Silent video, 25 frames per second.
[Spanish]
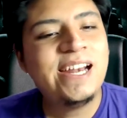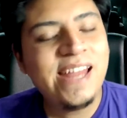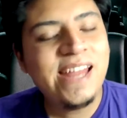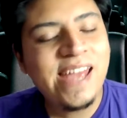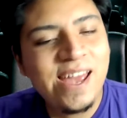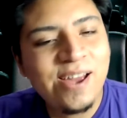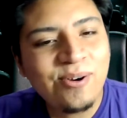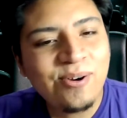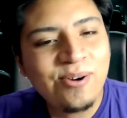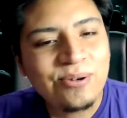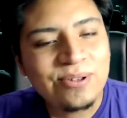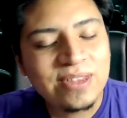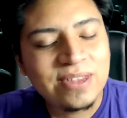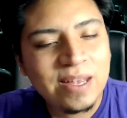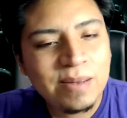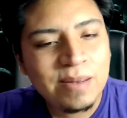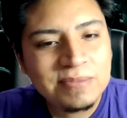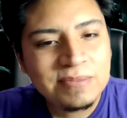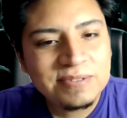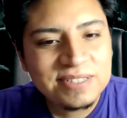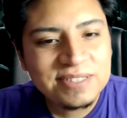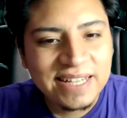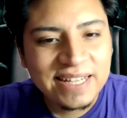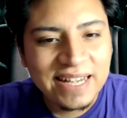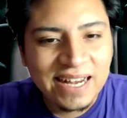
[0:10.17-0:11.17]
Les
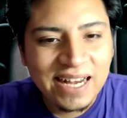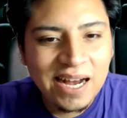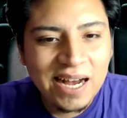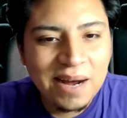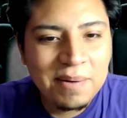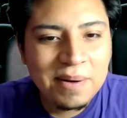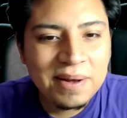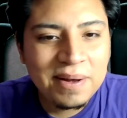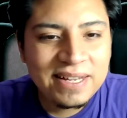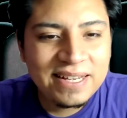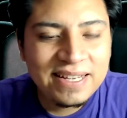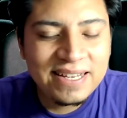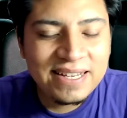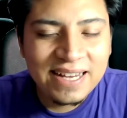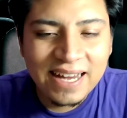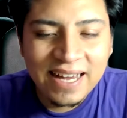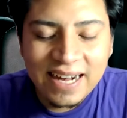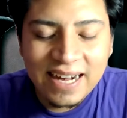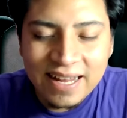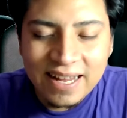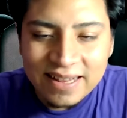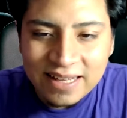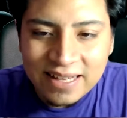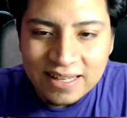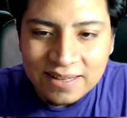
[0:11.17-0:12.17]
contamos que acaba de
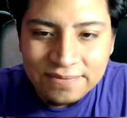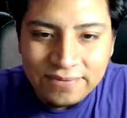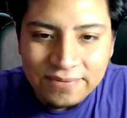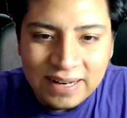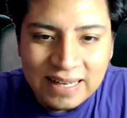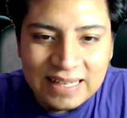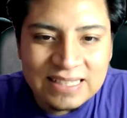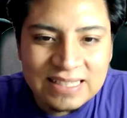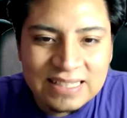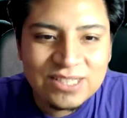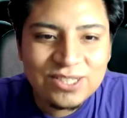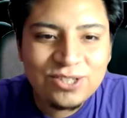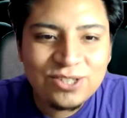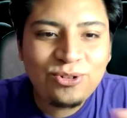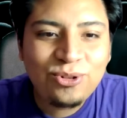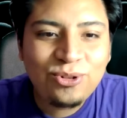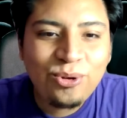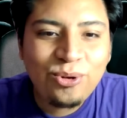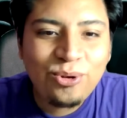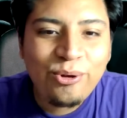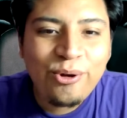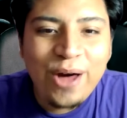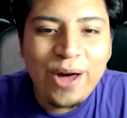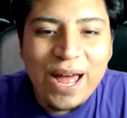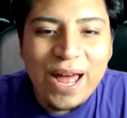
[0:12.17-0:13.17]
llegar a Netflix
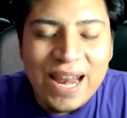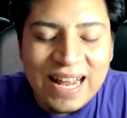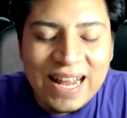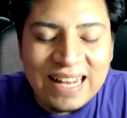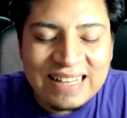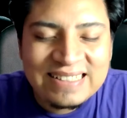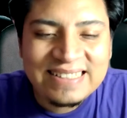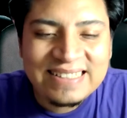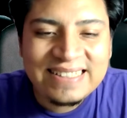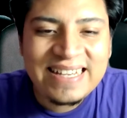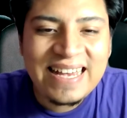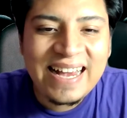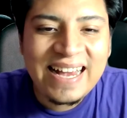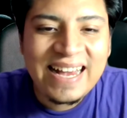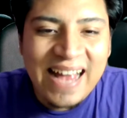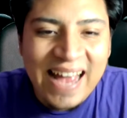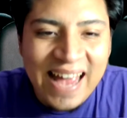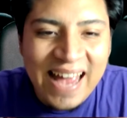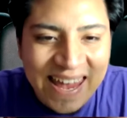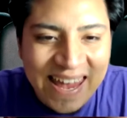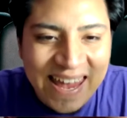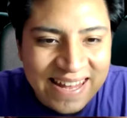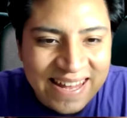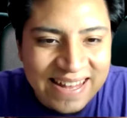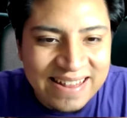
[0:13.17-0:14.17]
toda la
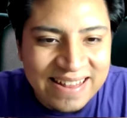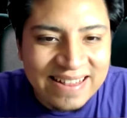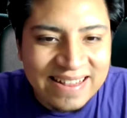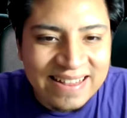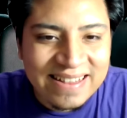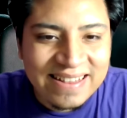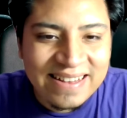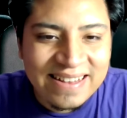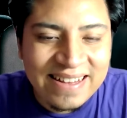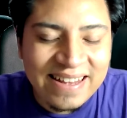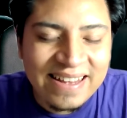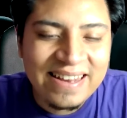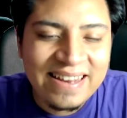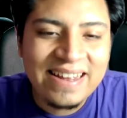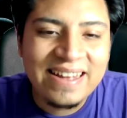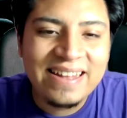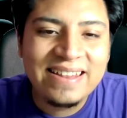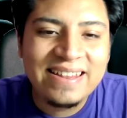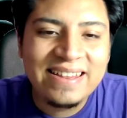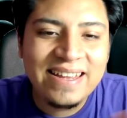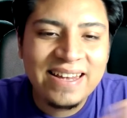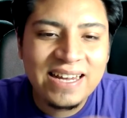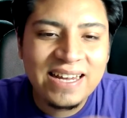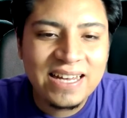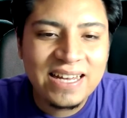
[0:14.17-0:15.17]
saga entera
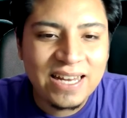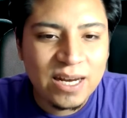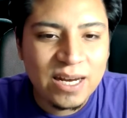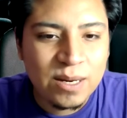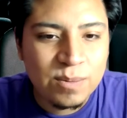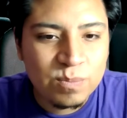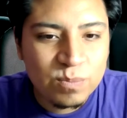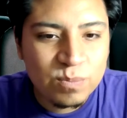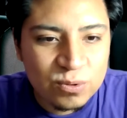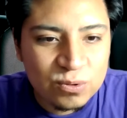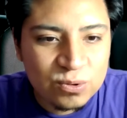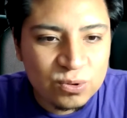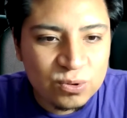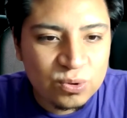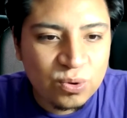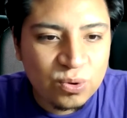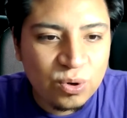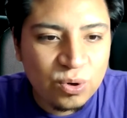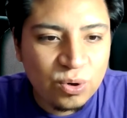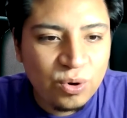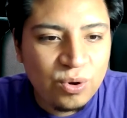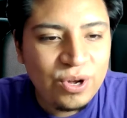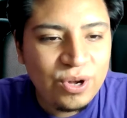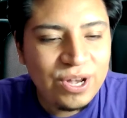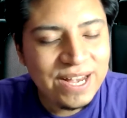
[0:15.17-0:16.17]
de
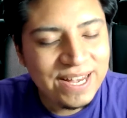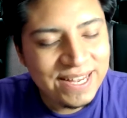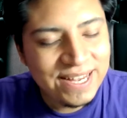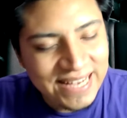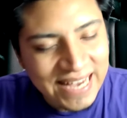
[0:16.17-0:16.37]
Crepúsculo